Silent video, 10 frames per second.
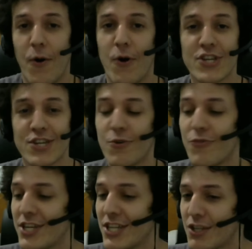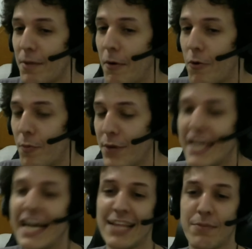Hoje o vídeo é só para um
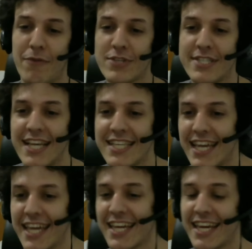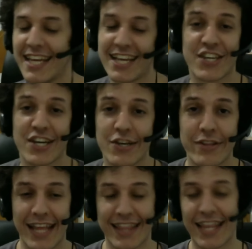comunicado para vocês aí que tá chegando
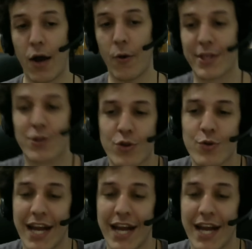o Natal e todo